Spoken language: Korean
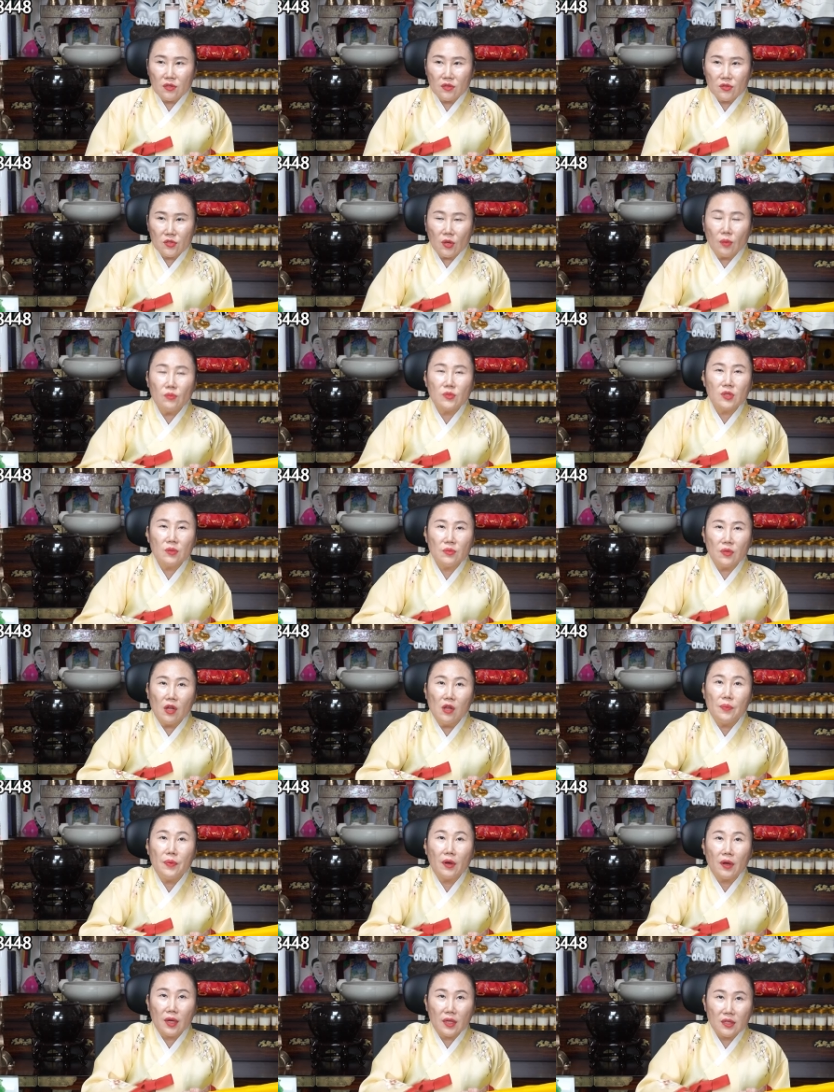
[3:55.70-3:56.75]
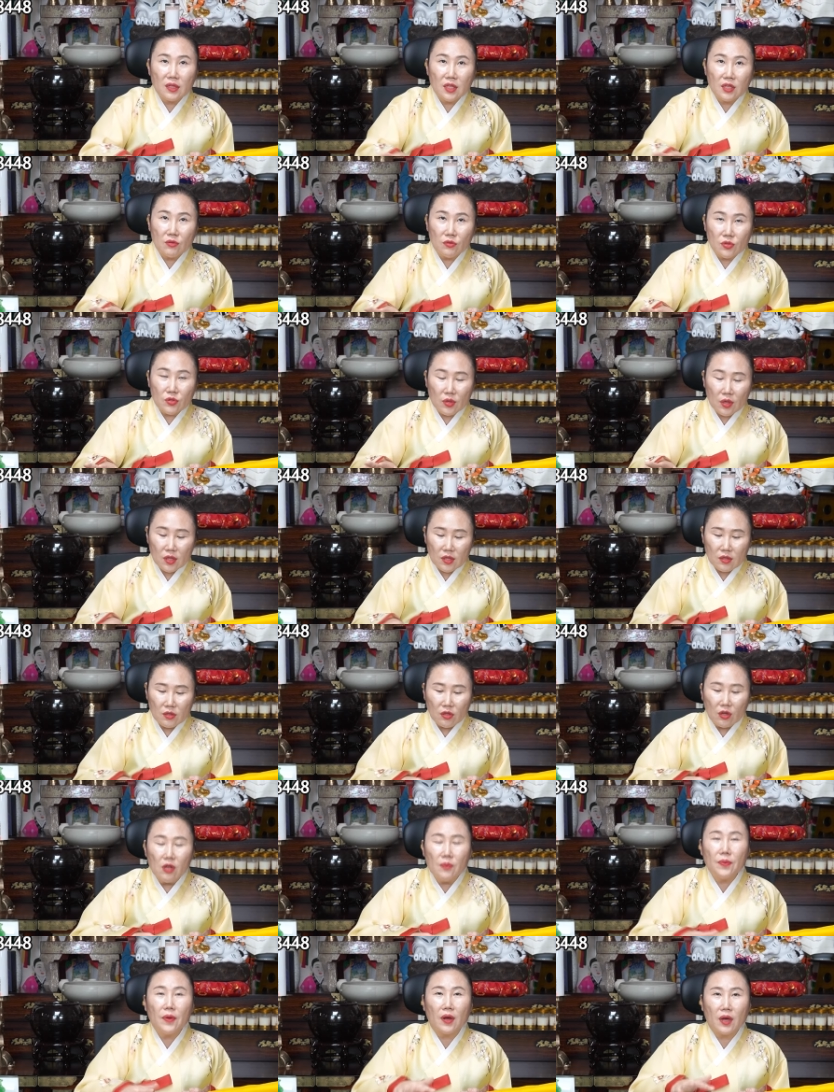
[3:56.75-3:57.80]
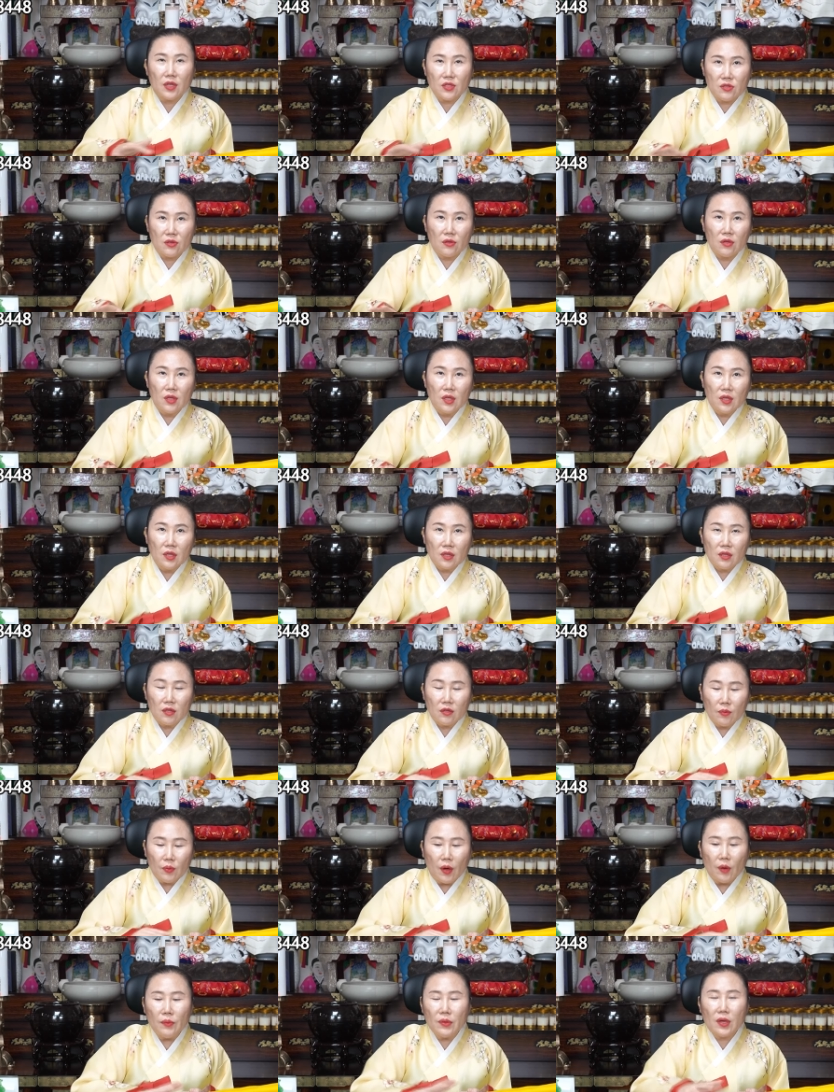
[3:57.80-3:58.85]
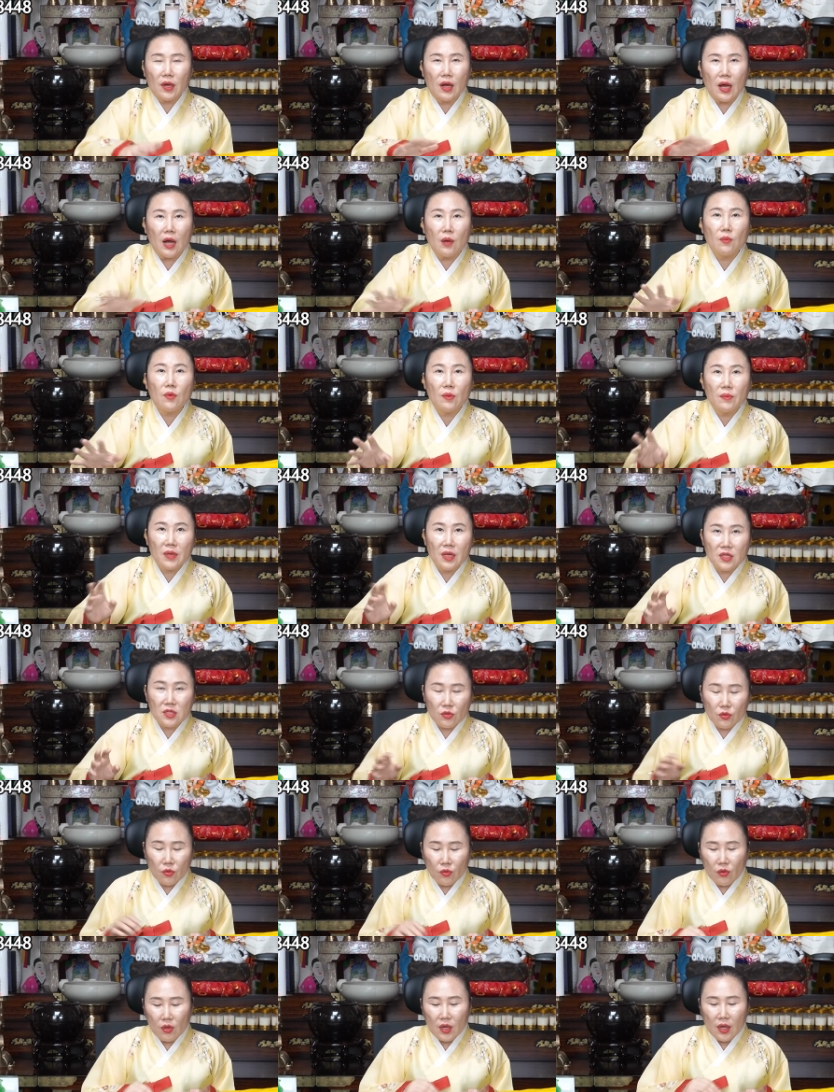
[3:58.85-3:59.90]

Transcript: 점점 넓혀가는 기운 속에서 넓혀가죠. 그리고 범위가 광범위해지고